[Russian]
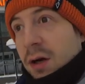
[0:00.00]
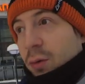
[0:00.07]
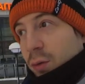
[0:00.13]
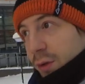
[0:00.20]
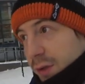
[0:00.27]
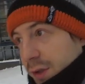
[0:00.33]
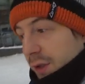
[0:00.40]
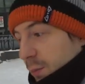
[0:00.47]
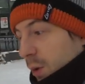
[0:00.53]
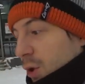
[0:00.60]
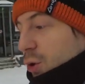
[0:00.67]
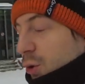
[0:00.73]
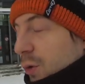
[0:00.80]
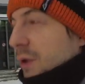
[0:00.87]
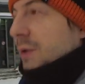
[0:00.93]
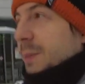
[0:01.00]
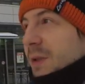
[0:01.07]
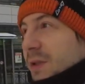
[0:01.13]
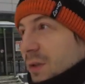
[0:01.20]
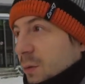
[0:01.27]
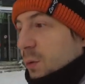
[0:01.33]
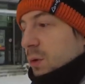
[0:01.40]
какой-то небольшой
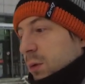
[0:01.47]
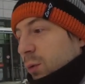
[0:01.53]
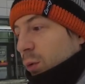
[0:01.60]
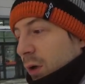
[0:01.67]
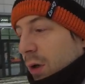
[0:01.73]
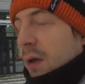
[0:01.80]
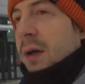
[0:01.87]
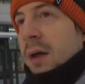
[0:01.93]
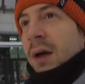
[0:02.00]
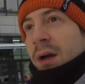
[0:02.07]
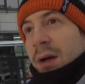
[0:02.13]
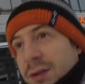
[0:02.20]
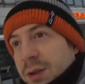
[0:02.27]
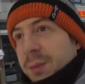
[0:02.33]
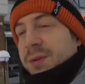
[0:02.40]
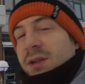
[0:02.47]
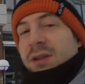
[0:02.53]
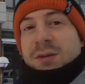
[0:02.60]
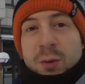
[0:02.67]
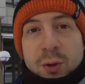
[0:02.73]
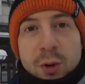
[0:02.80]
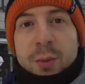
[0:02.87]
список услуг, собственно,
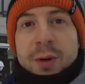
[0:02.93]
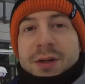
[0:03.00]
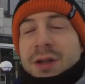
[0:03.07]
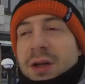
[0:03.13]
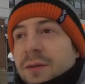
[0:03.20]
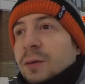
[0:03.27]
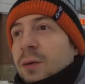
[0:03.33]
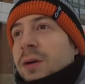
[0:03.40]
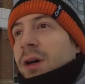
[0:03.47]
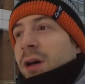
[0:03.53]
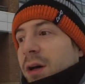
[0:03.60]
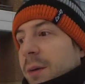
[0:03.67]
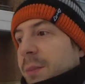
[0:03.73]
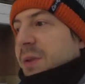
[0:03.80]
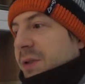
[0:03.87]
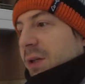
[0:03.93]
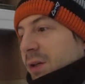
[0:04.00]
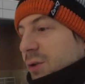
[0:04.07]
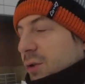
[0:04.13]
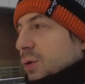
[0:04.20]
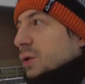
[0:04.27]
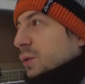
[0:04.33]
свой номер телефона,
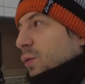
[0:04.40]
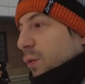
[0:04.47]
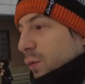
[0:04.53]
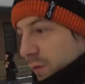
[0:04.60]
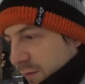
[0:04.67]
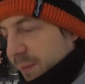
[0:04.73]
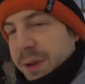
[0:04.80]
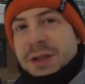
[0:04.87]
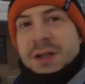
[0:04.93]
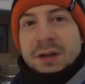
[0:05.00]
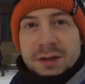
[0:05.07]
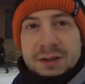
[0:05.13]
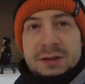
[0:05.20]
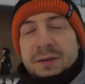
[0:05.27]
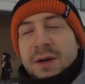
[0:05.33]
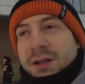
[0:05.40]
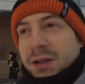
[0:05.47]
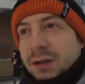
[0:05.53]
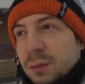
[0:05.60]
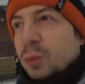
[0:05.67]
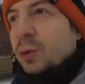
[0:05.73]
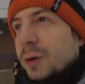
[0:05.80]
описал, что живу вот в пределах
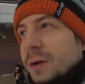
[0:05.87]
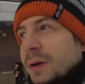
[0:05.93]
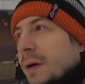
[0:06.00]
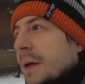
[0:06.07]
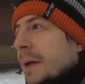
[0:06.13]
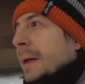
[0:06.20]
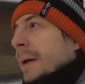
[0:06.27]
Девяткина, Мурина,